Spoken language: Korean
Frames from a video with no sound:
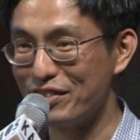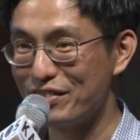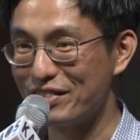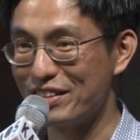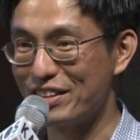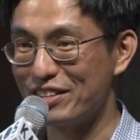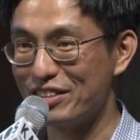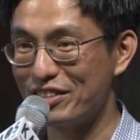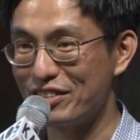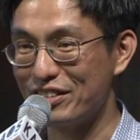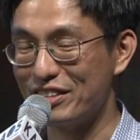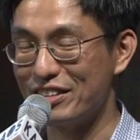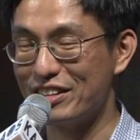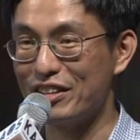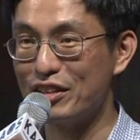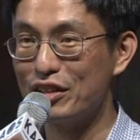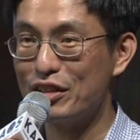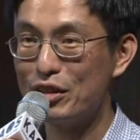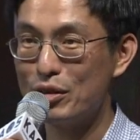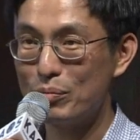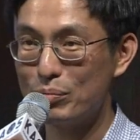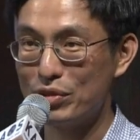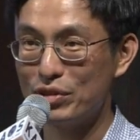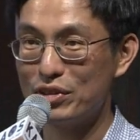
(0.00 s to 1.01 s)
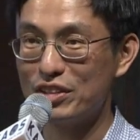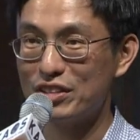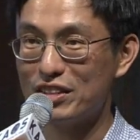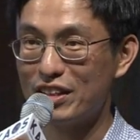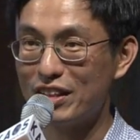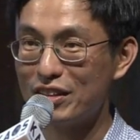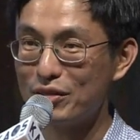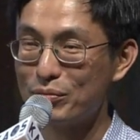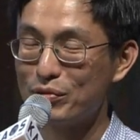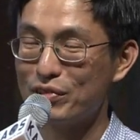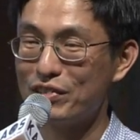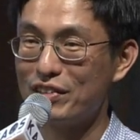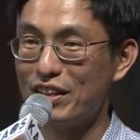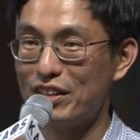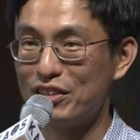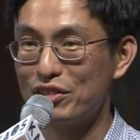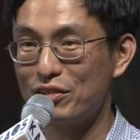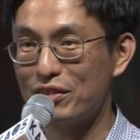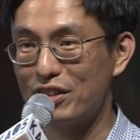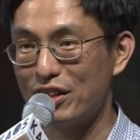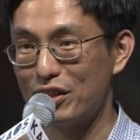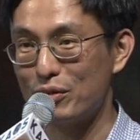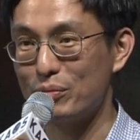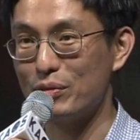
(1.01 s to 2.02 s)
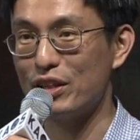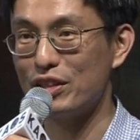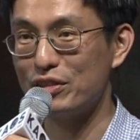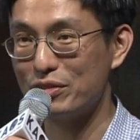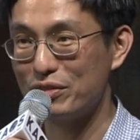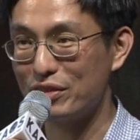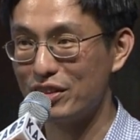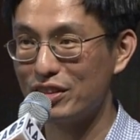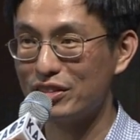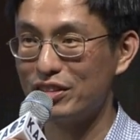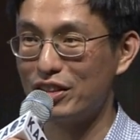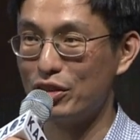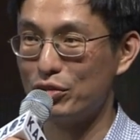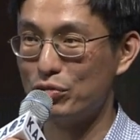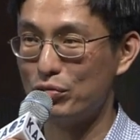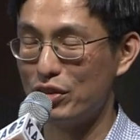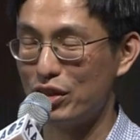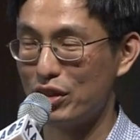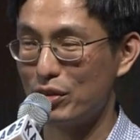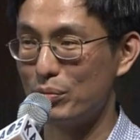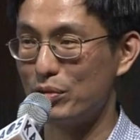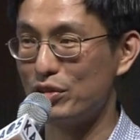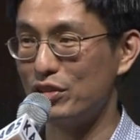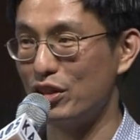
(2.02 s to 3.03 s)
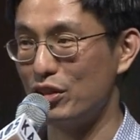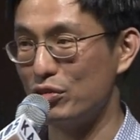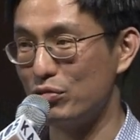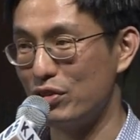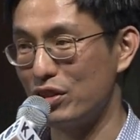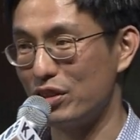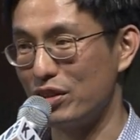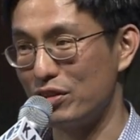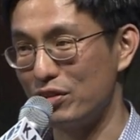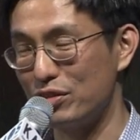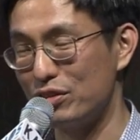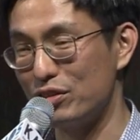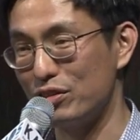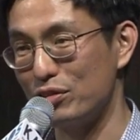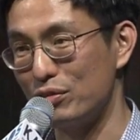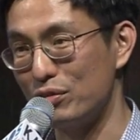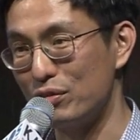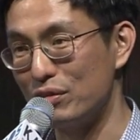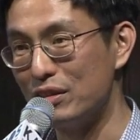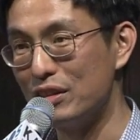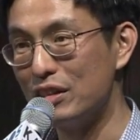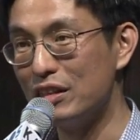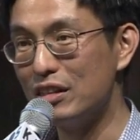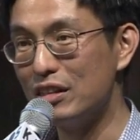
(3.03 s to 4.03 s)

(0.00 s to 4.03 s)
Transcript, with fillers: 그래서 이제 편의상 뭐 해석학이면 해석학, 대수학이면 대수학 이런 식으로